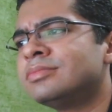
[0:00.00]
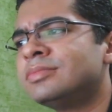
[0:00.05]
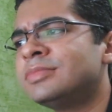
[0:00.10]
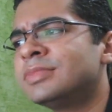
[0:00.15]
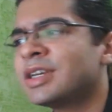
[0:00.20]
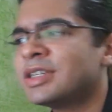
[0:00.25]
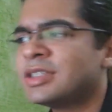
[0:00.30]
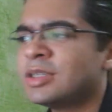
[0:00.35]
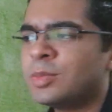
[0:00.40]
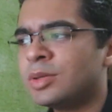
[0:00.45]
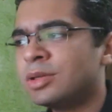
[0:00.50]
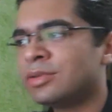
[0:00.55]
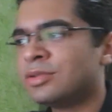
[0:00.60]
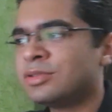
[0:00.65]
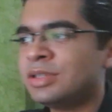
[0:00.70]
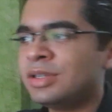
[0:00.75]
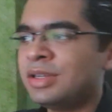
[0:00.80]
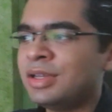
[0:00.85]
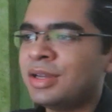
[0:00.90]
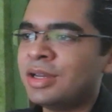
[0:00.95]
Se quer ser piloto
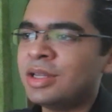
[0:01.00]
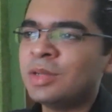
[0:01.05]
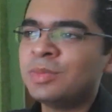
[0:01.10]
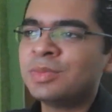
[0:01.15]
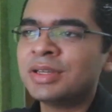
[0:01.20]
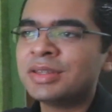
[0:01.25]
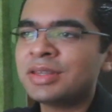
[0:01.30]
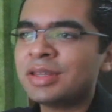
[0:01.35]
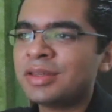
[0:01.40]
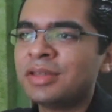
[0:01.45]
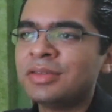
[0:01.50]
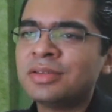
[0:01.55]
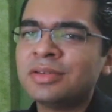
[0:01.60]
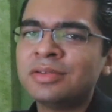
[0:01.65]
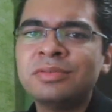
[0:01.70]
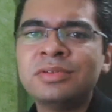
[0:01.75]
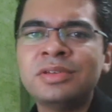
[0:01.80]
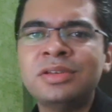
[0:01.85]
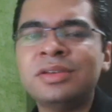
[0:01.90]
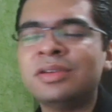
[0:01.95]
de linha aérea, por que está
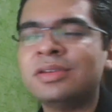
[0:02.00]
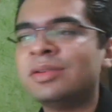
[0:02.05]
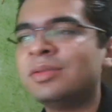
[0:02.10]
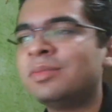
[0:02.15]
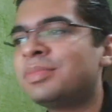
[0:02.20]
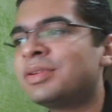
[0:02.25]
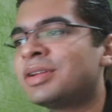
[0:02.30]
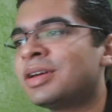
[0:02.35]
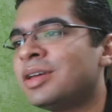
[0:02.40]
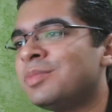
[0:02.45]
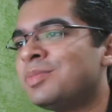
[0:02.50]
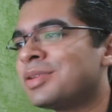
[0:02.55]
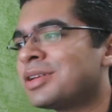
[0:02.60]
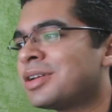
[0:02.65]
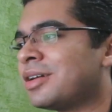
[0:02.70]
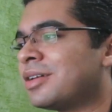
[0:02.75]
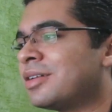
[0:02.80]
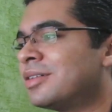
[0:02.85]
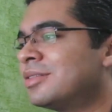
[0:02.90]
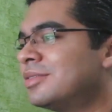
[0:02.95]
tentando ir para a
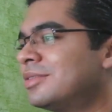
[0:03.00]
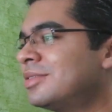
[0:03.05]
EPICAR?